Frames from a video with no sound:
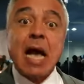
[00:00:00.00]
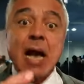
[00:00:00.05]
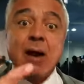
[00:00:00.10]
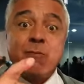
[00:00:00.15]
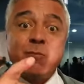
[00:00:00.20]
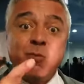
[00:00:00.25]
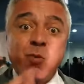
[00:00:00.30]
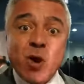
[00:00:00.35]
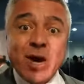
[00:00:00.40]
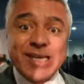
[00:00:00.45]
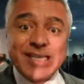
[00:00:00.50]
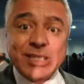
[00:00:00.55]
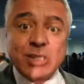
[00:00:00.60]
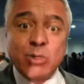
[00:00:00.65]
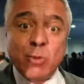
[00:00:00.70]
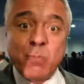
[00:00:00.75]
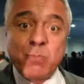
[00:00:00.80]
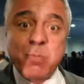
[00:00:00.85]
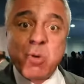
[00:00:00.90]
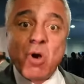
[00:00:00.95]
A voz
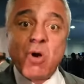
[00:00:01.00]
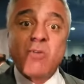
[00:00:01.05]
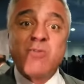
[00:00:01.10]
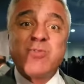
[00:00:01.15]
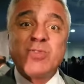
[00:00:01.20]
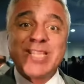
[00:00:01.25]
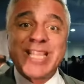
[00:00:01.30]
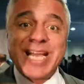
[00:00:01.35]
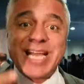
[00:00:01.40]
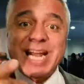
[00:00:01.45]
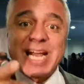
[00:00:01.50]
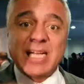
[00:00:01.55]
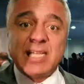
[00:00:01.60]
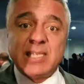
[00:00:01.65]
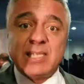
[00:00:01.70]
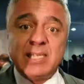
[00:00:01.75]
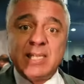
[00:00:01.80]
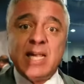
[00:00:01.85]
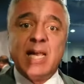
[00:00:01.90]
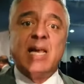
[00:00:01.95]
do povo terá que
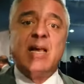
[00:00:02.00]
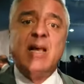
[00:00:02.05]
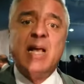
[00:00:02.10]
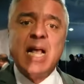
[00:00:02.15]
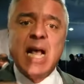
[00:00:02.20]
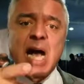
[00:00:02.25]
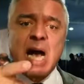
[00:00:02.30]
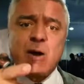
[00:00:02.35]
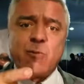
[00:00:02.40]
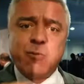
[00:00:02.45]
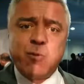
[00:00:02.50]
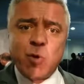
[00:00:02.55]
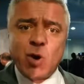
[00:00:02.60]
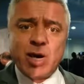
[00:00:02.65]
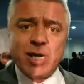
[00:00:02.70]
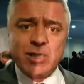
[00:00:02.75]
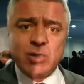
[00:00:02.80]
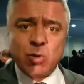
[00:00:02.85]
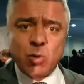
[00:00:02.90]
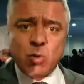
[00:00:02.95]
ser a
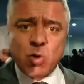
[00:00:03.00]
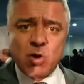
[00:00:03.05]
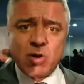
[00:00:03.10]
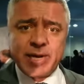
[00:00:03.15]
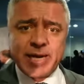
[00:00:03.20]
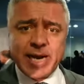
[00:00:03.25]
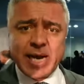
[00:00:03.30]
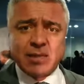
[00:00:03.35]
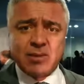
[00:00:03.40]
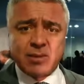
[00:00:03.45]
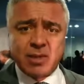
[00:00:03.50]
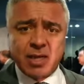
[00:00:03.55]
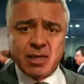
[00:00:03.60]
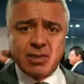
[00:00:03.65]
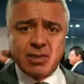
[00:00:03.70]
voz do Congresso